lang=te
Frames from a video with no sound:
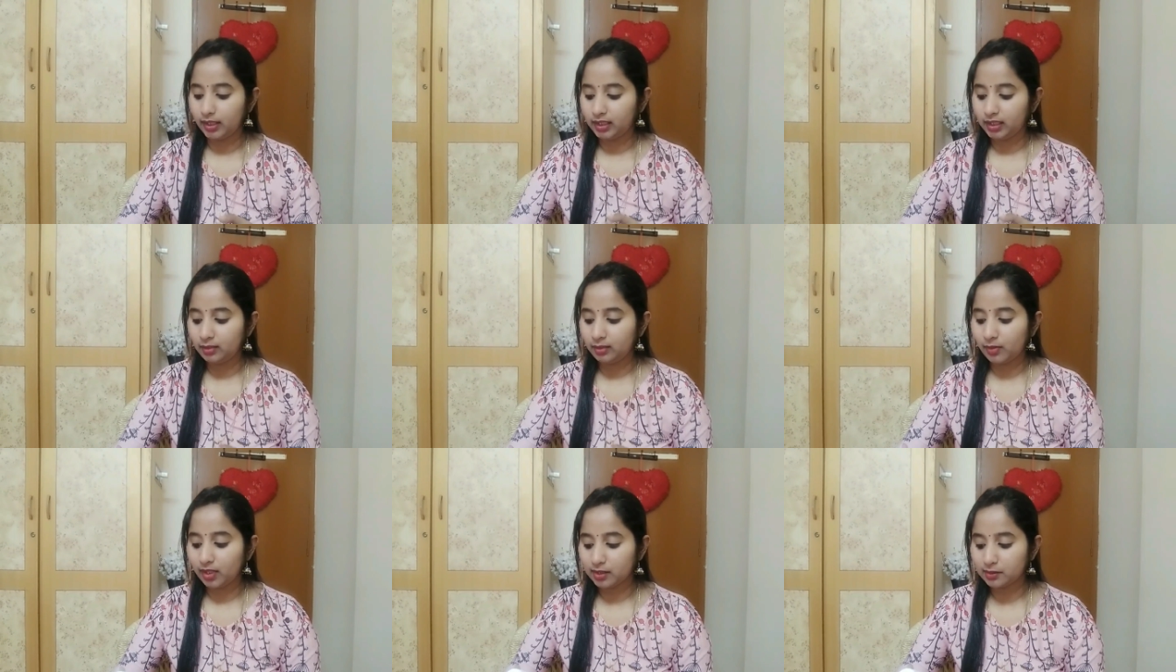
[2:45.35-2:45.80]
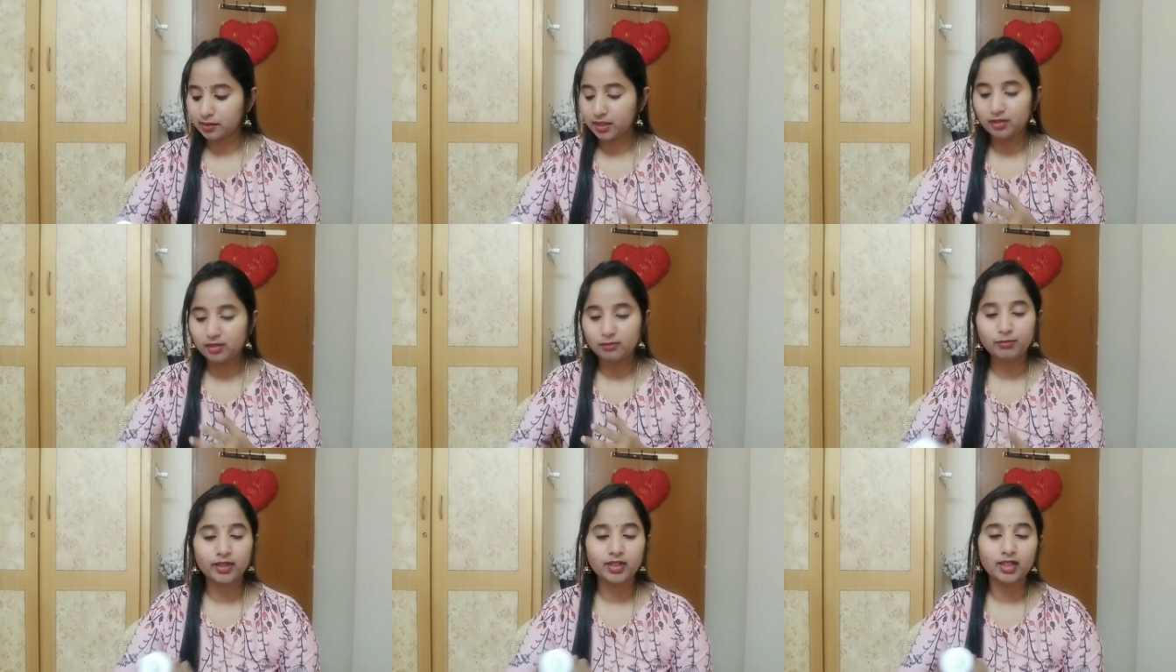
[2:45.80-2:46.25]
ఇది మన
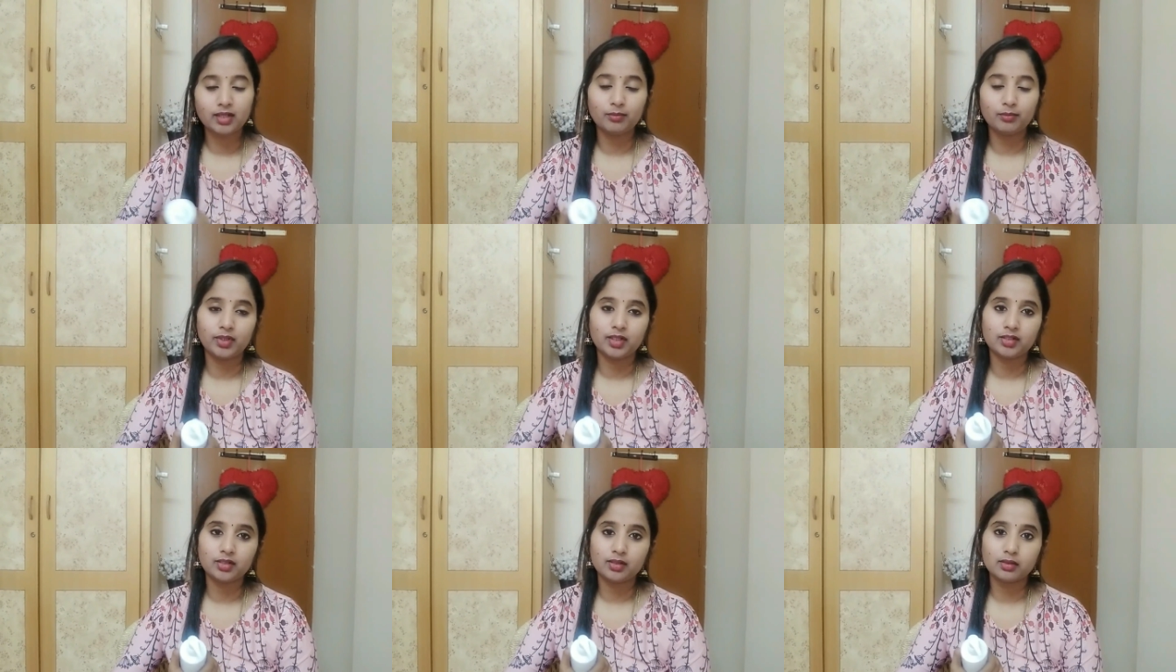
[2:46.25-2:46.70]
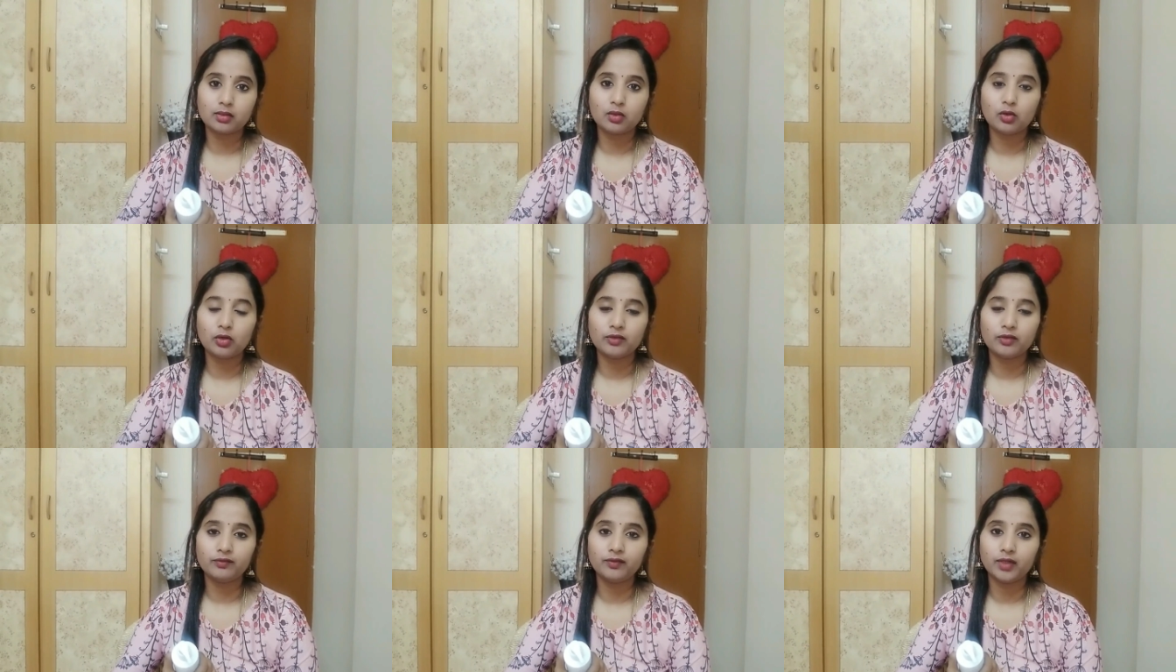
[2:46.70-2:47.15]
స్కిన్ పైన అప్లై
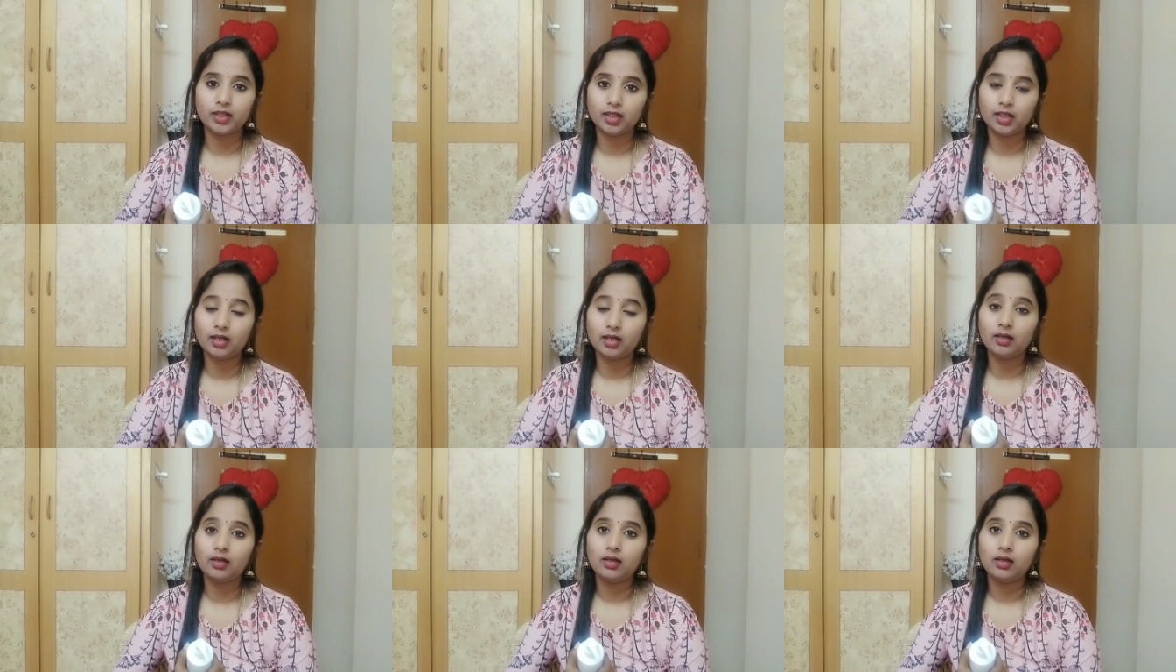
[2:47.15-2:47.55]
చేసుకోవడం వల్ల